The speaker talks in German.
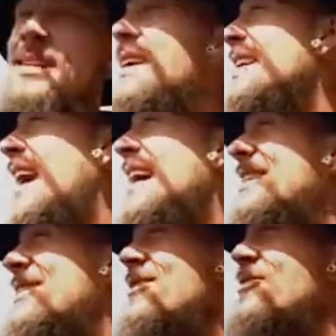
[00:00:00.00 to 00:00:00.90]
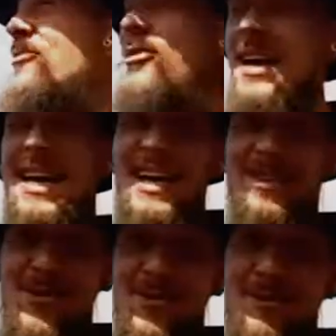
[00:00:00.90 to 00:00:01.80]
sich in reiner
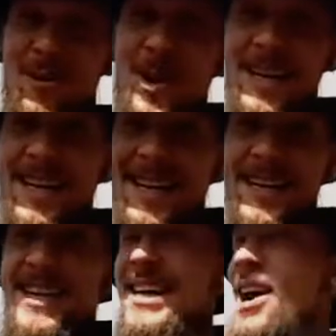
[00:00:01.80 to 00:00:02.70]
Freiheit und Freude